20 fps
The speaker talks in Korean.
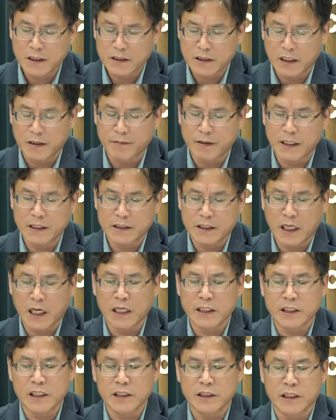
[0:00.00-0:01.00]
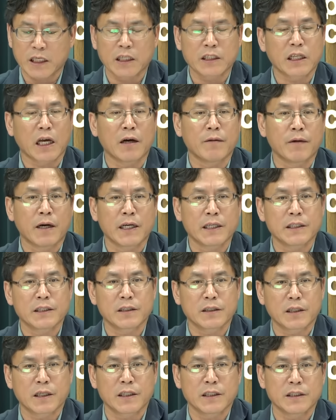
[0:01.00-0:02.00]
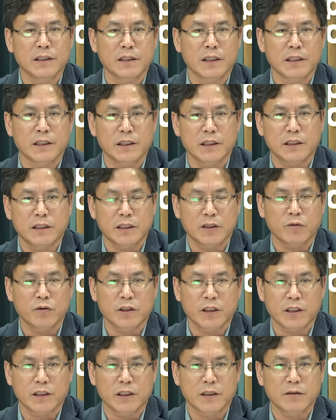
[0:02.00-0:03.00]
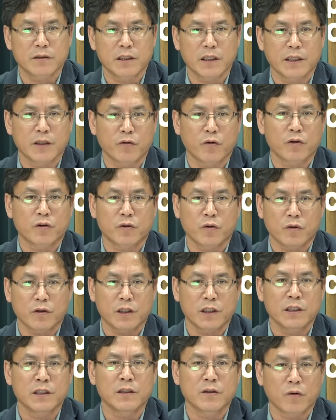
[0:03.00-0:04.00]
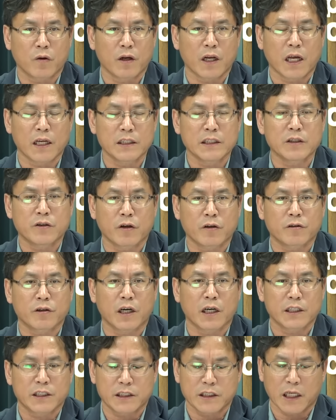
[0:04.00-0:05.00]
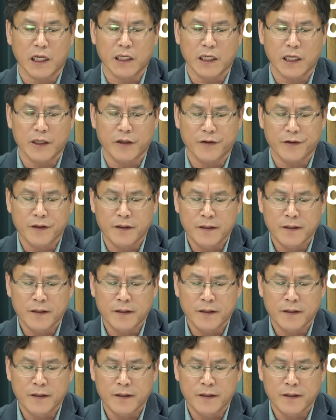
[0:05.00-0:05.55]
남아 사실상 남아 있는 건 이제 이 지도 체제인데 이것도 큰 논란이 될 것 같지 않아요.